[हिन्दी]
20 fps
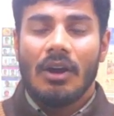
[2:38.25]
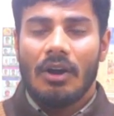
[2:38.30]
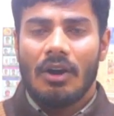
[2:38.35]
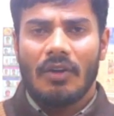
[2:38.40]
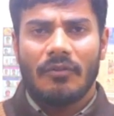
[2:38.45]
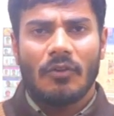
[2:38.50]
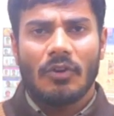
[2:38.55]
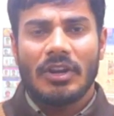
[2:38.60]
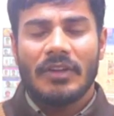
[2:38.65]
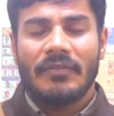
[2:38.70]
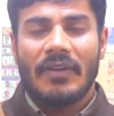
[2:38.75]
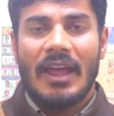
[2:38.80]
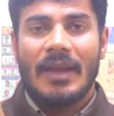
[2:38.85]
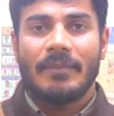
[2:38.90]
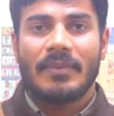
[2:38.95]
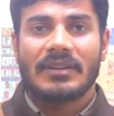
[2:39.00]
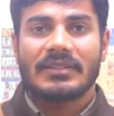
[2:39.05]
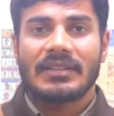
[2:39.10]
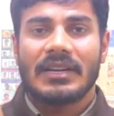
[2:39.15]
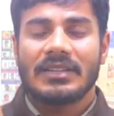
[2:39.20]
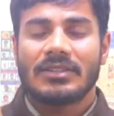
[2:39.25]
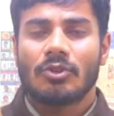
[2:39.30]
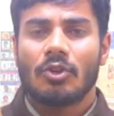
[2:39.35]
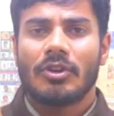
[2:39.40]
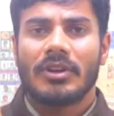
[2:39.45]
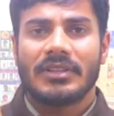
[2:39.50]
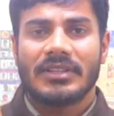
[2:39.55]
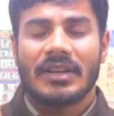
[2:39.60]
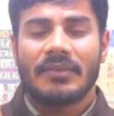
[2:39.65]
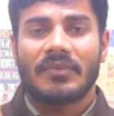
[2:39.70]
और 45 परसेंट जो
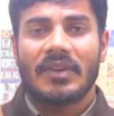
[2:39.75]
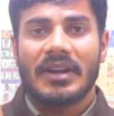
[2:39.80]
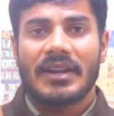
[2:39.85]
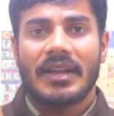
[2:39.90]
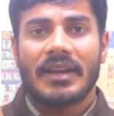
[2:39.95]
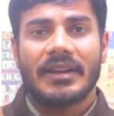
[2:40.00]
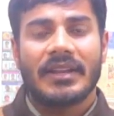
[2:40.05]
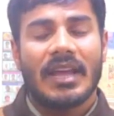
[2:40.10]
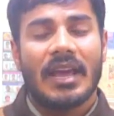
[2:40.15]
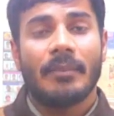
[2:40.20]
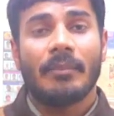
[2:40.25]
रिजर्व कैटेगरी